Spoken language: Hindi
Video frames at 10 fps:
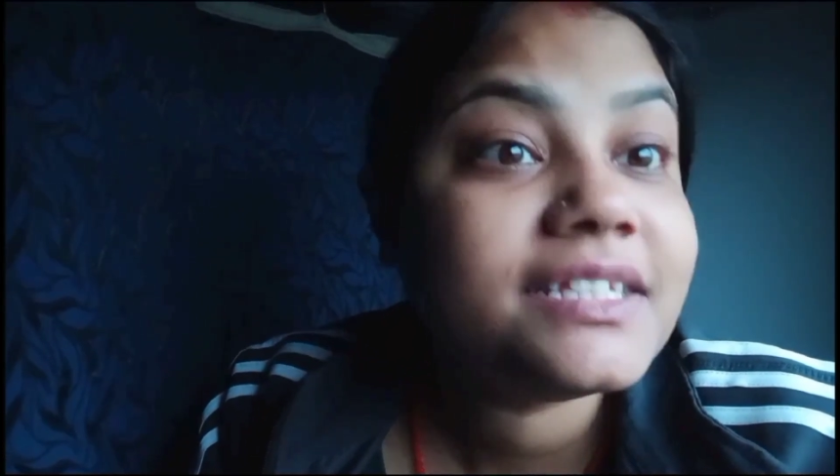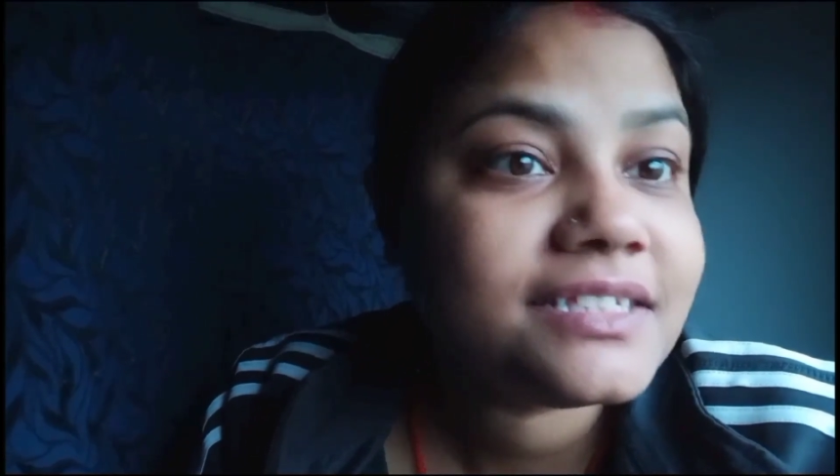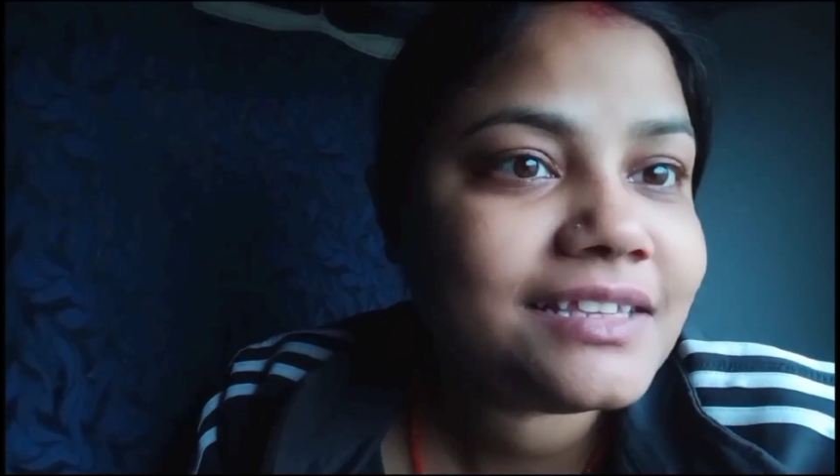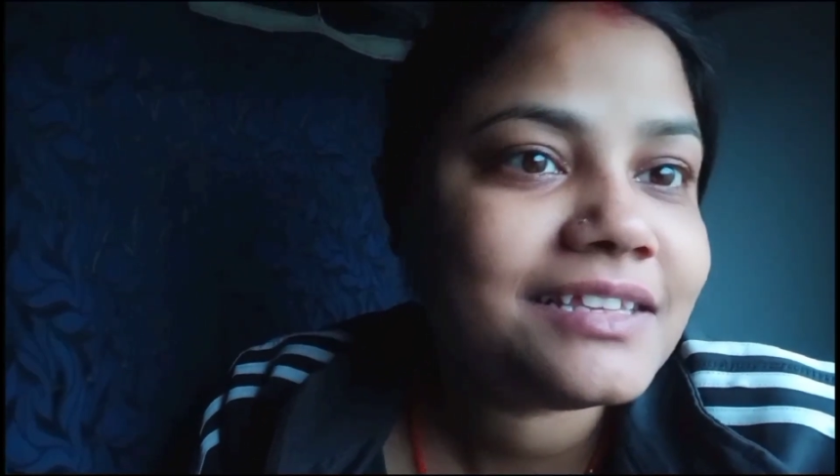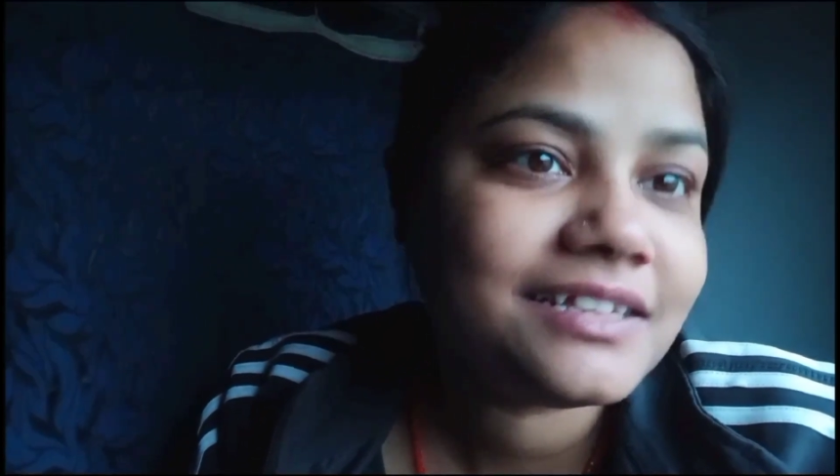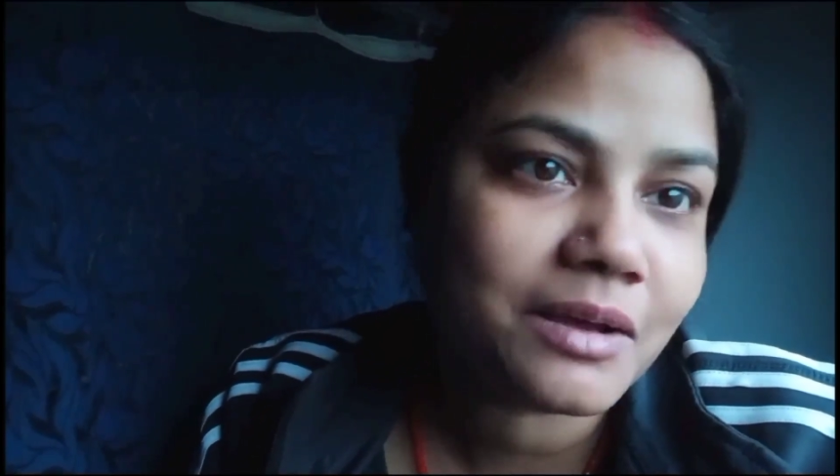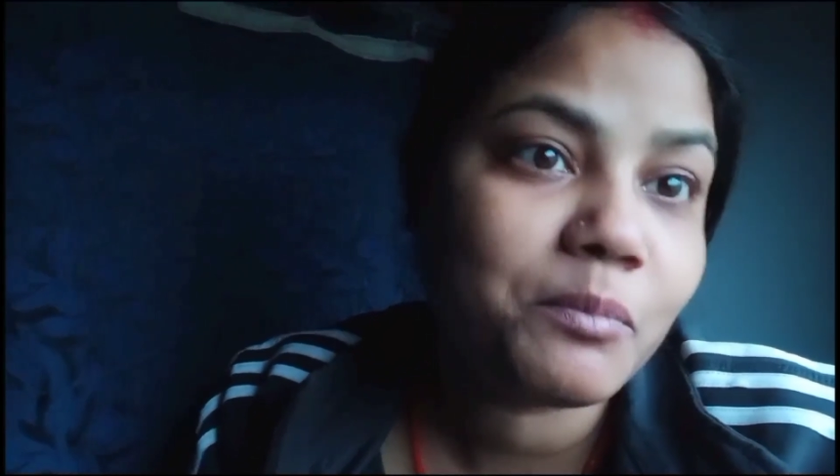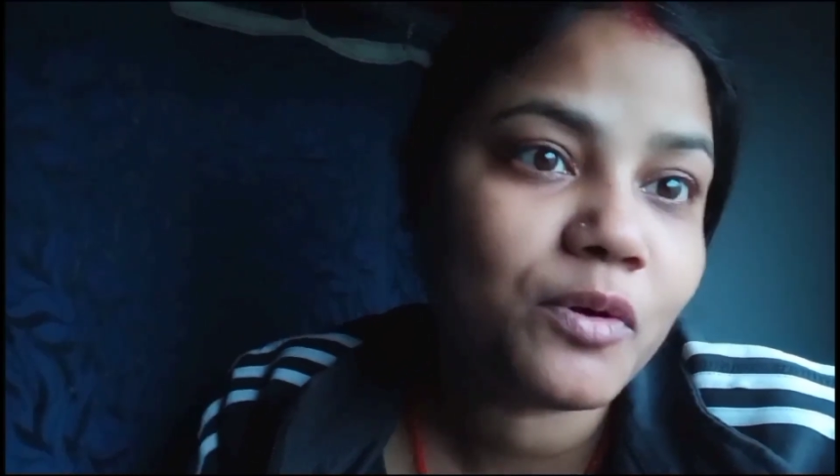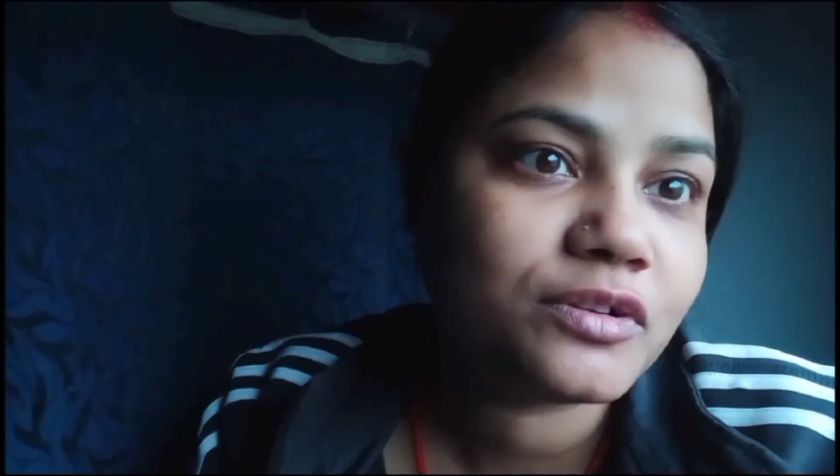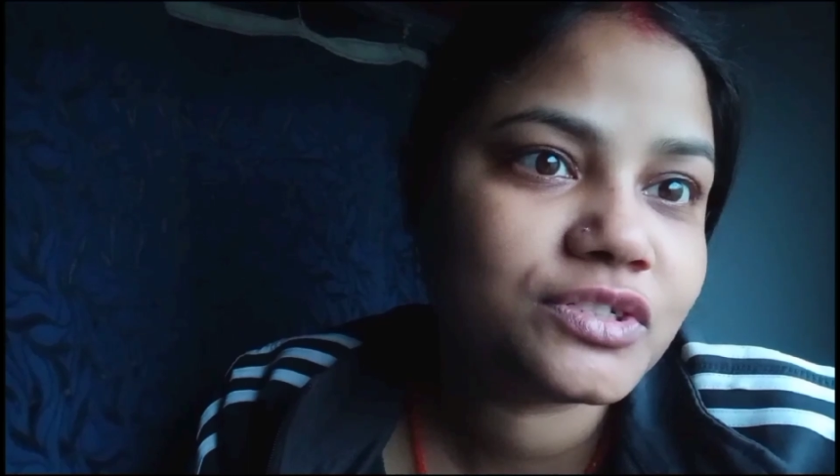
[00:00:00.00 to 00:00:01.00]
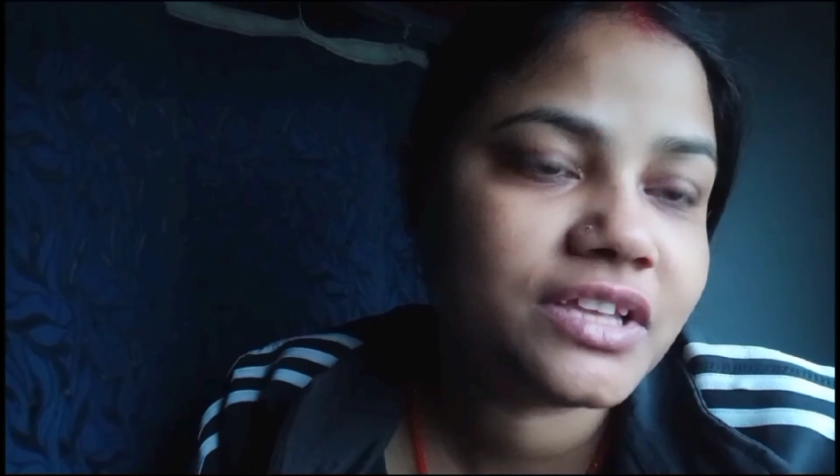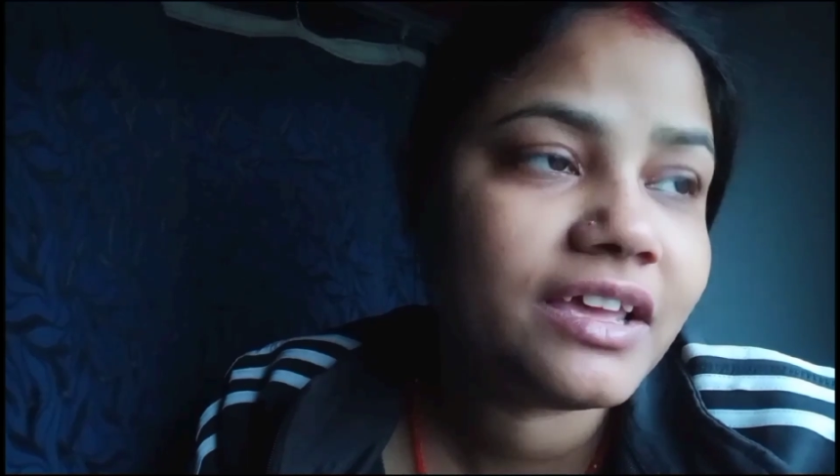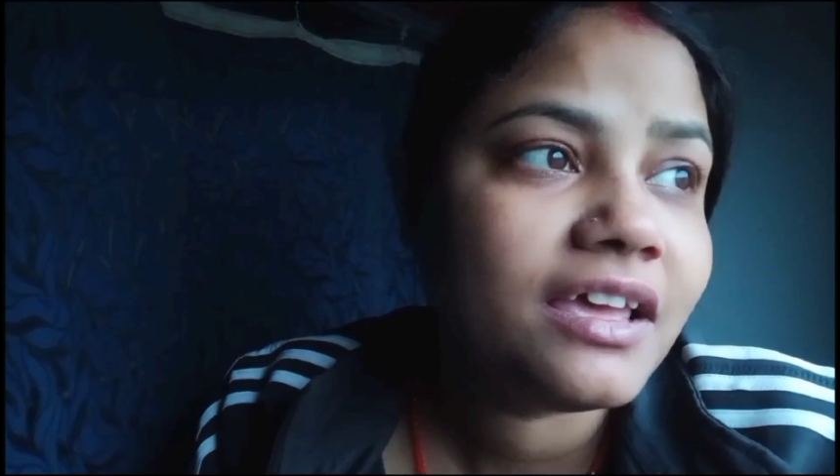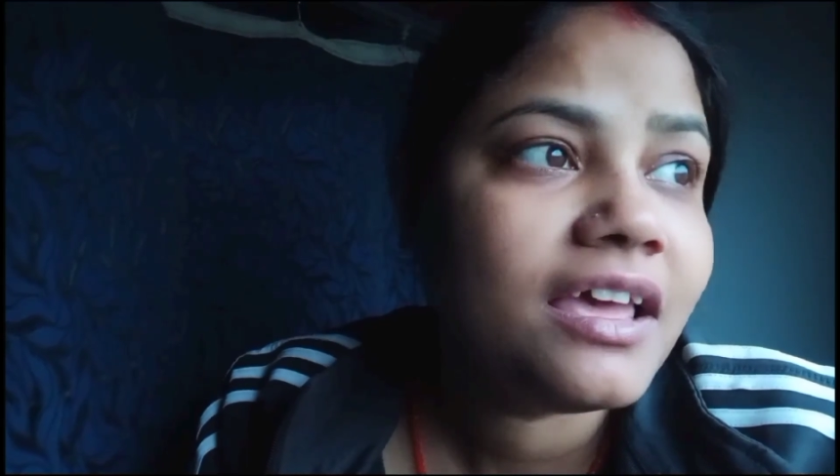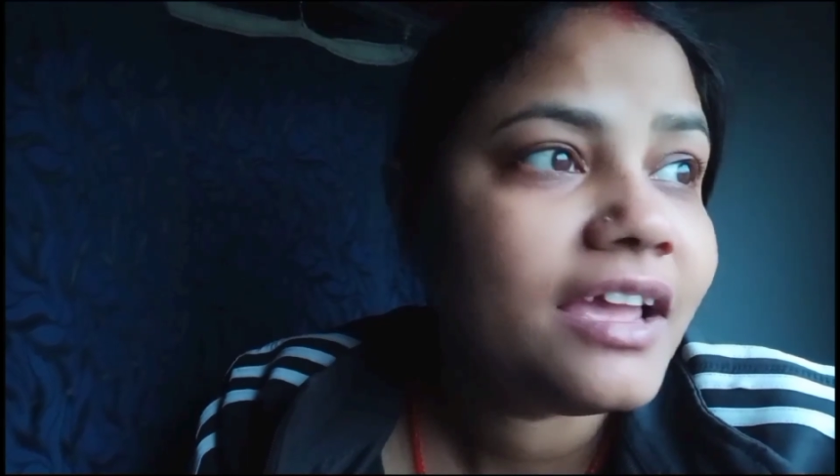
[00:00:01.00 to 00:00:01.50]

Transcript: लेट्स सी कब पहुंचते हैं